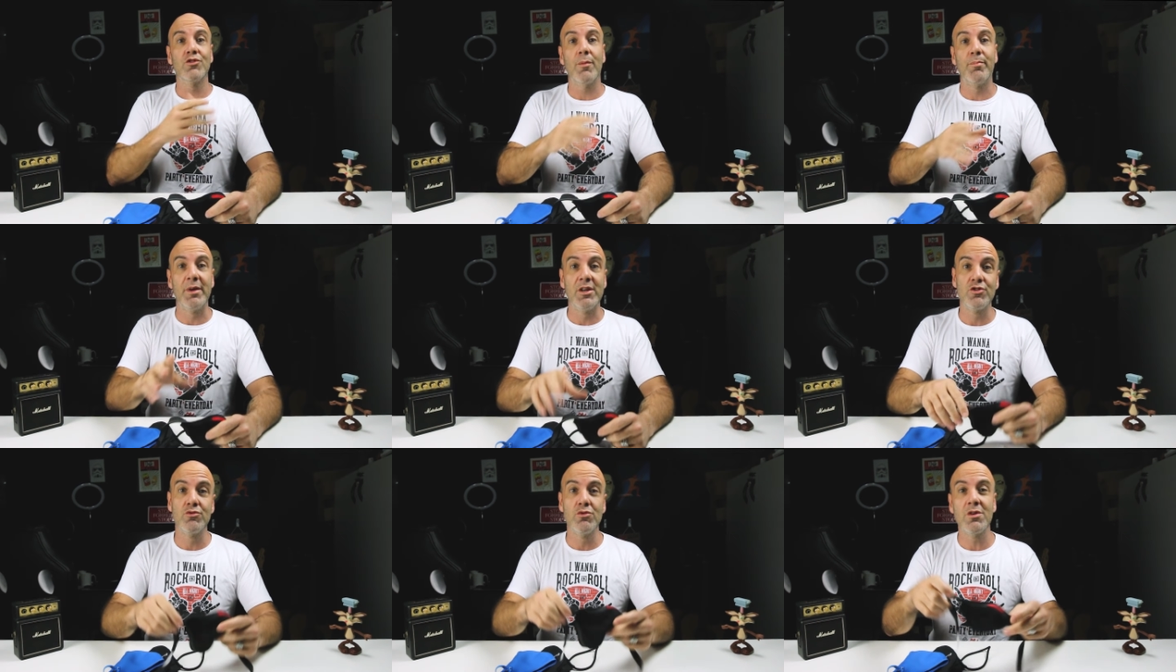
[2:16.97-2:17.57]
Só
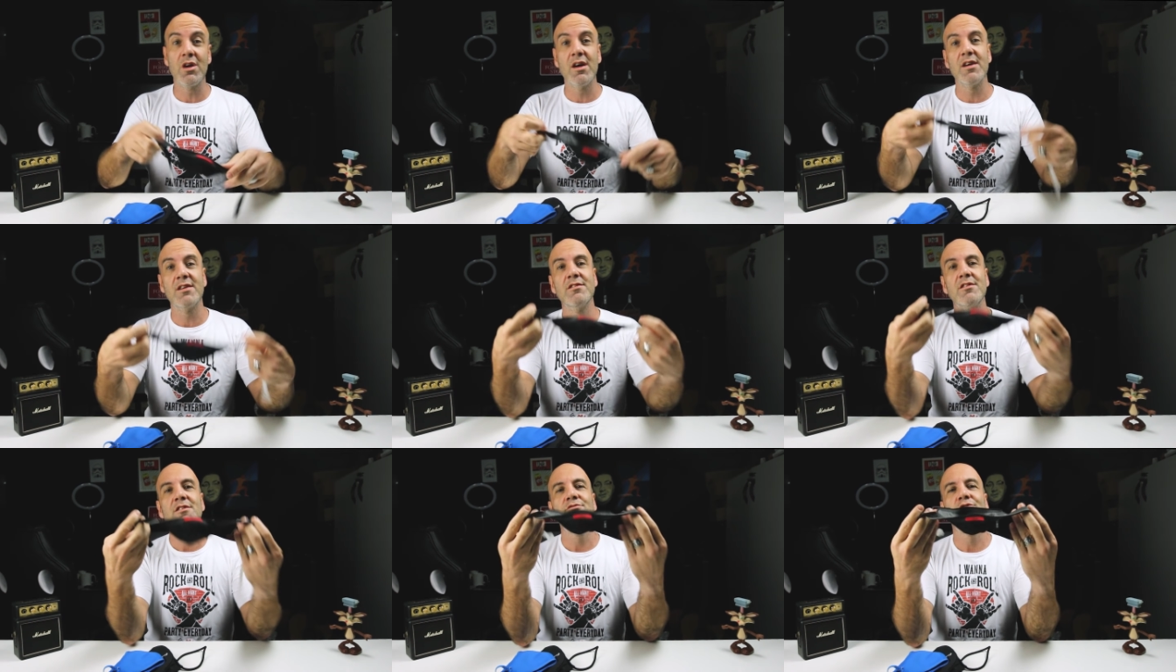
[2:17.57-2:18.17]
prende um
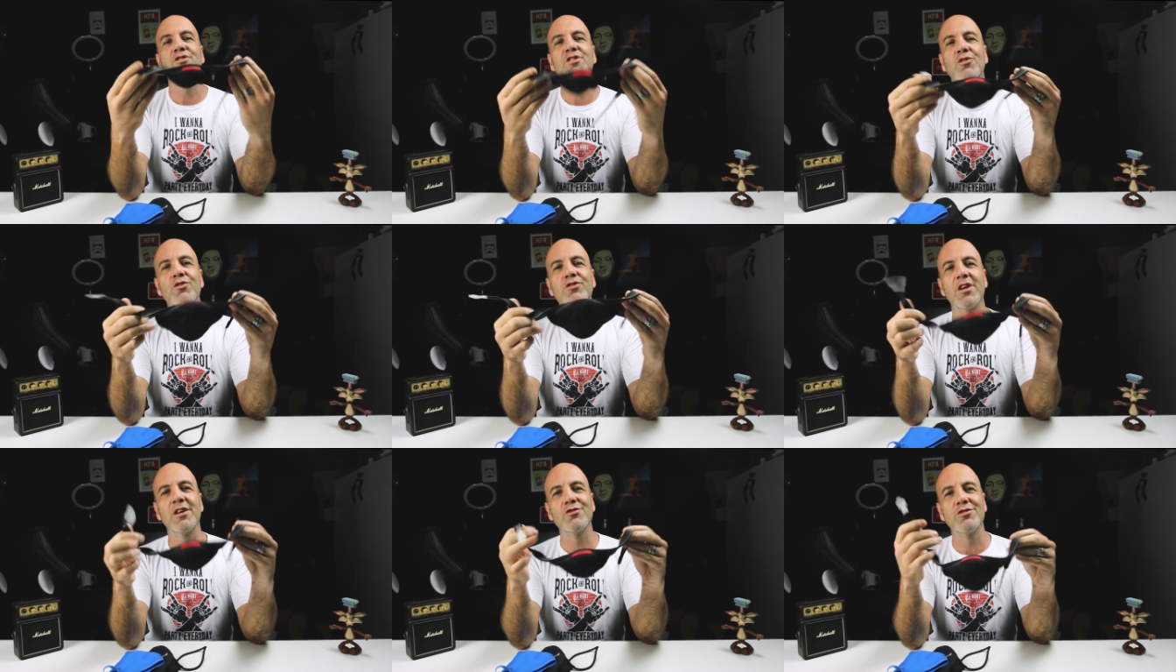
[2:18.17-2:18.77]
lugar, você
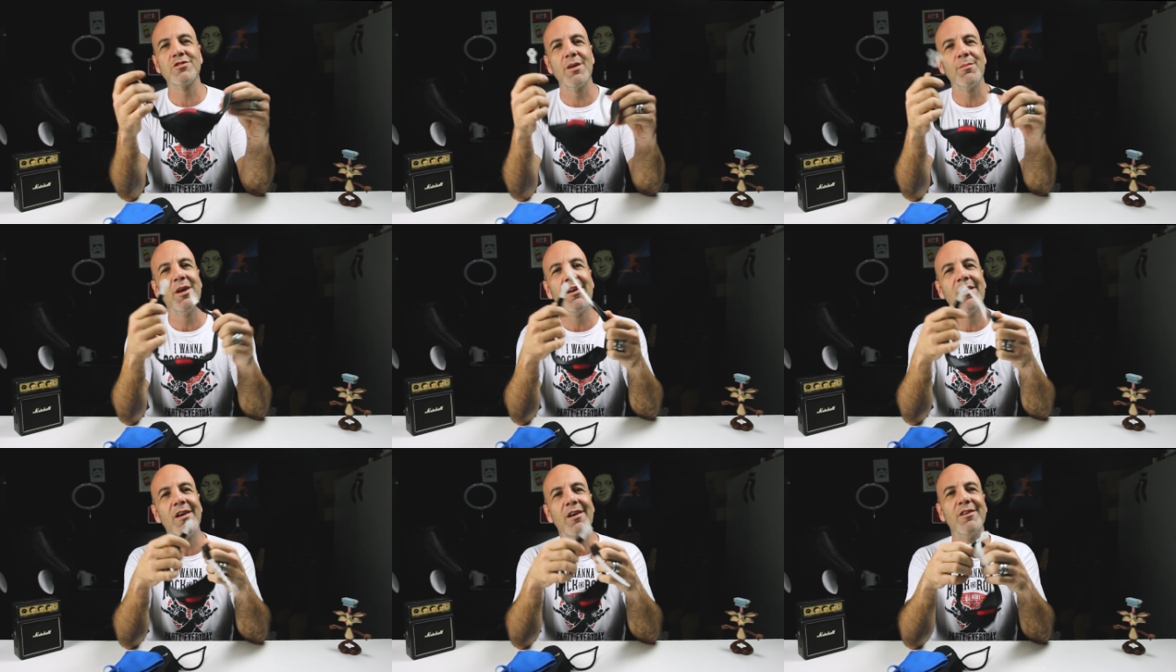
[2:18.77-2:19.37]
consegue ajustar
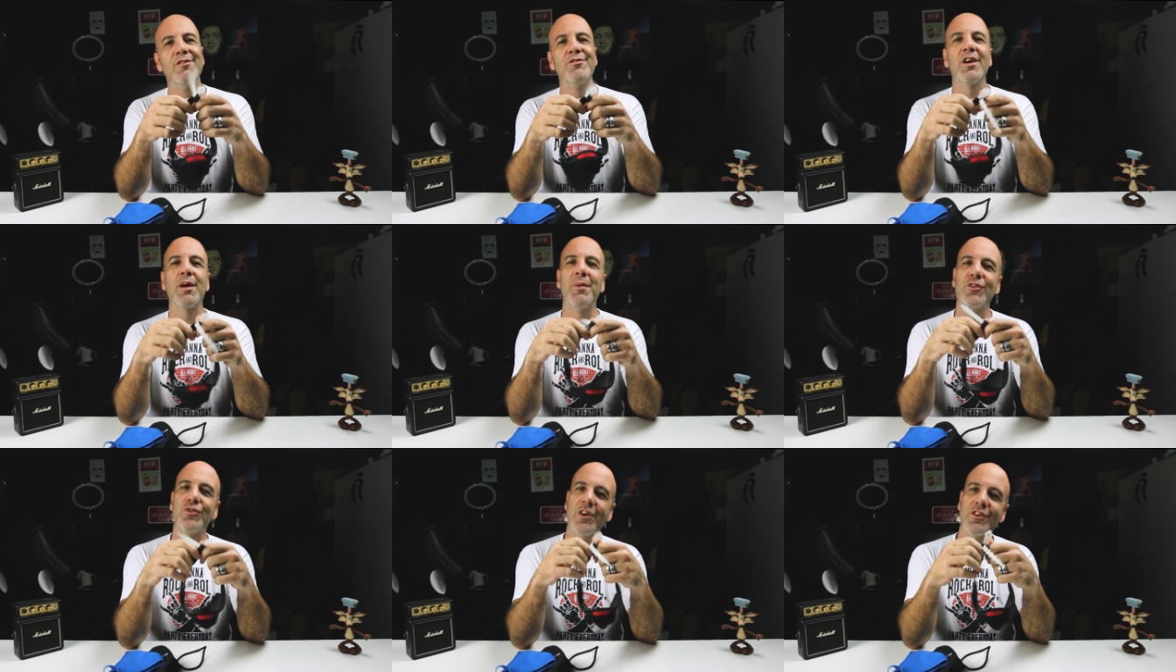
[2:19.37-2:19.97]
melhor, fica
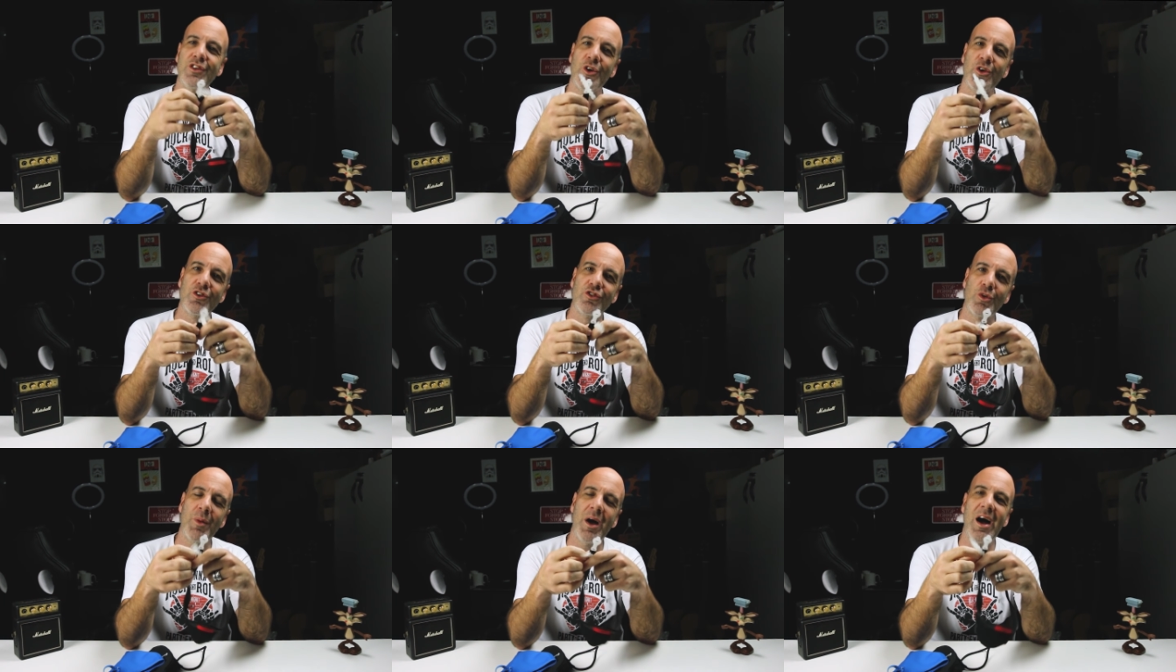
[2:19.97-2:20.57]
mais fácil na hora
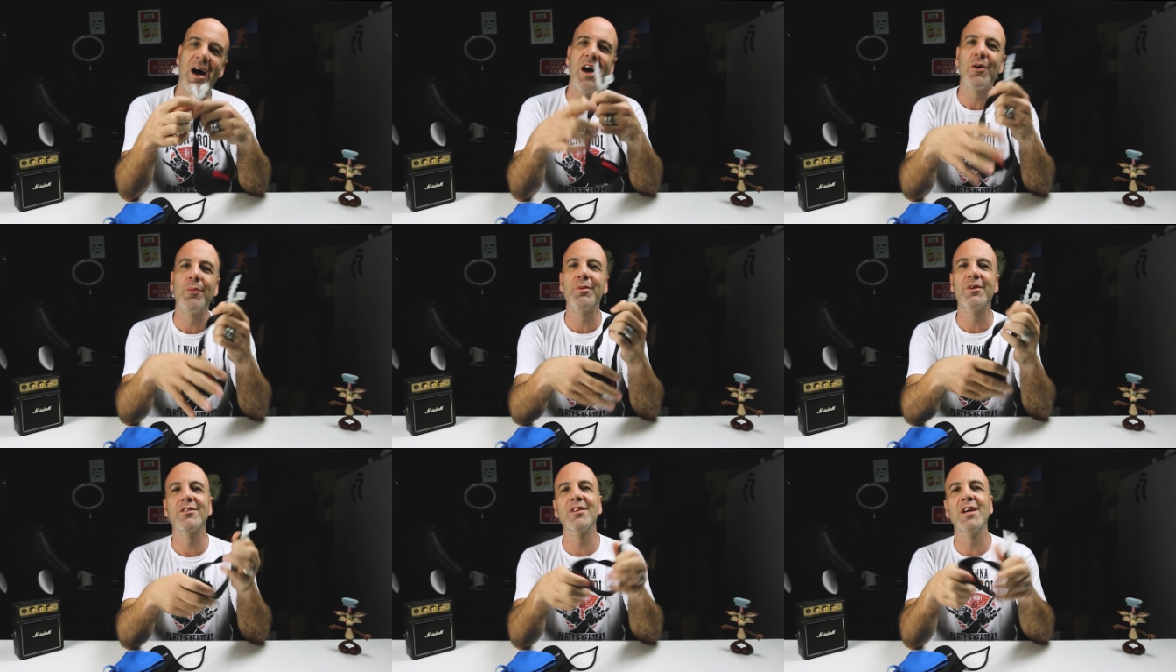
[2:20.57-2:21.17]
de tomar água,
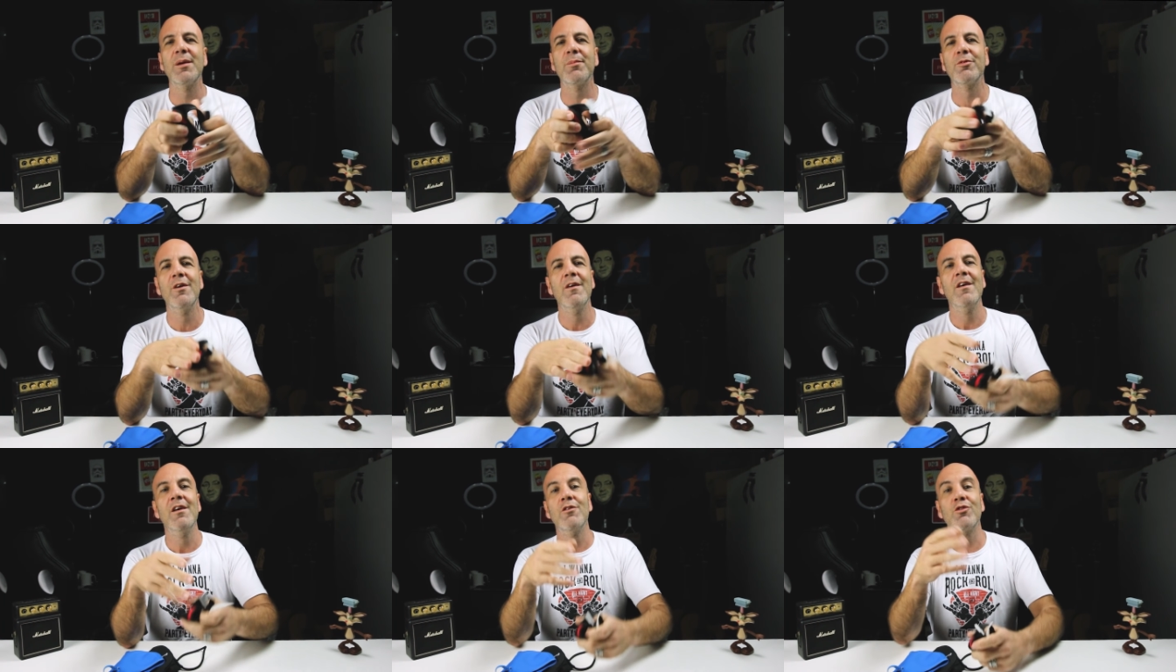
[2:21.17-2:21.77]
por exemplo.
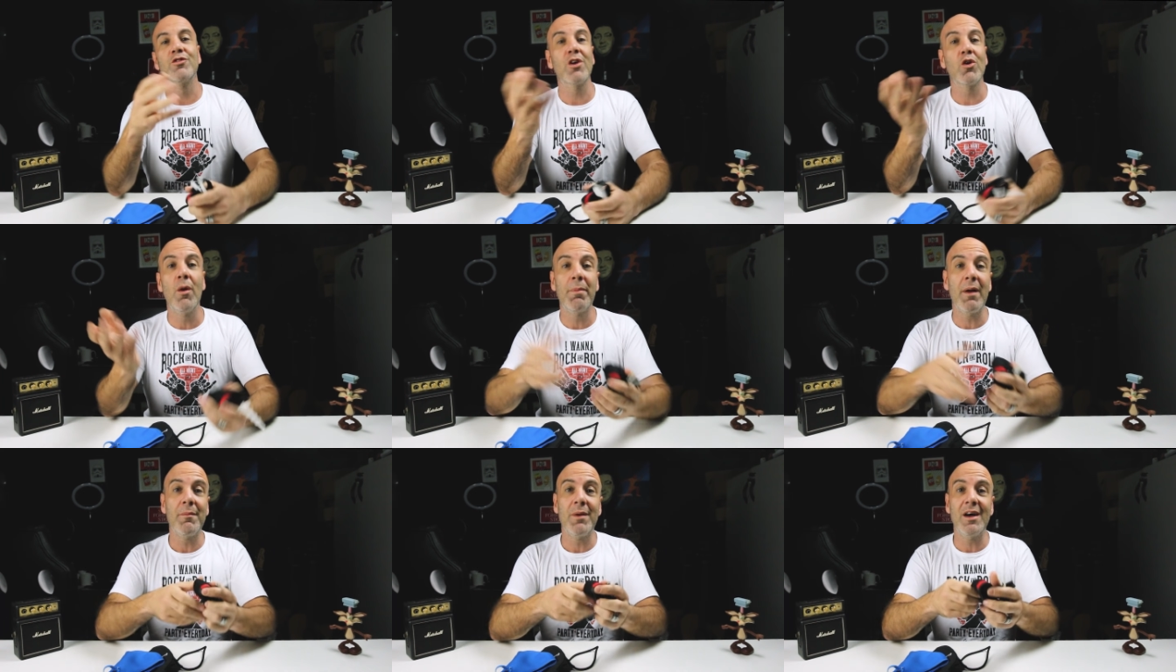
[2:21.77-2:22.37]
Você
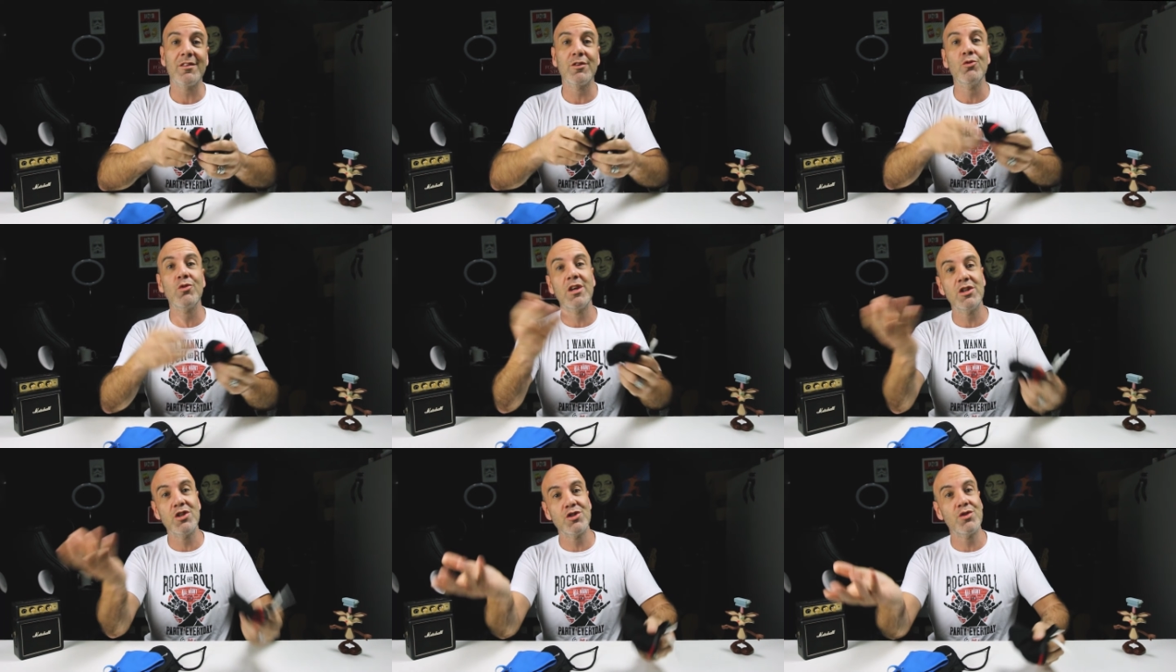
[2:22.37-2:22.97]
compra a máscara e um
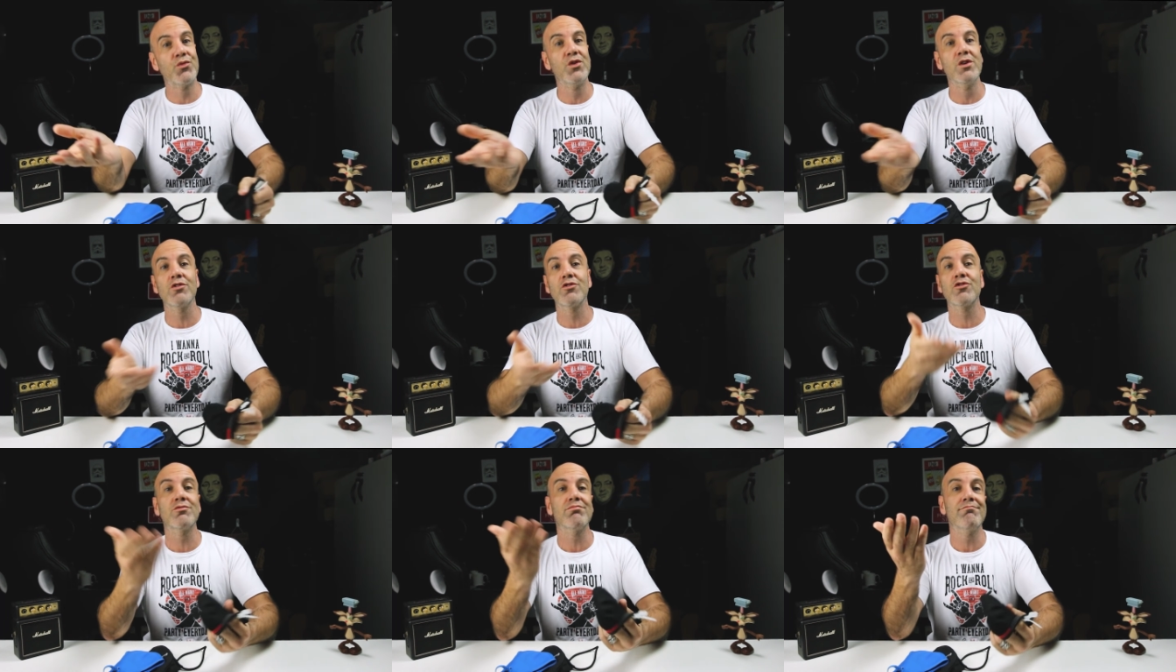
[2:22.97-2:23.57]
kit de
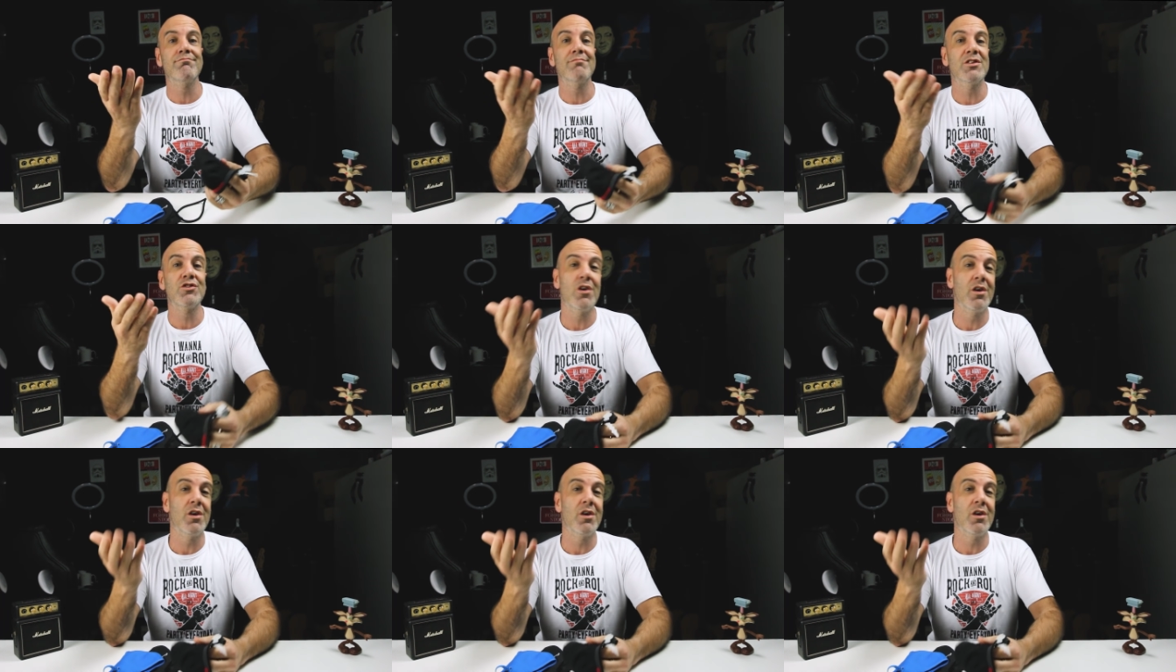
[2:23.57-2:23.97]
filtros, mas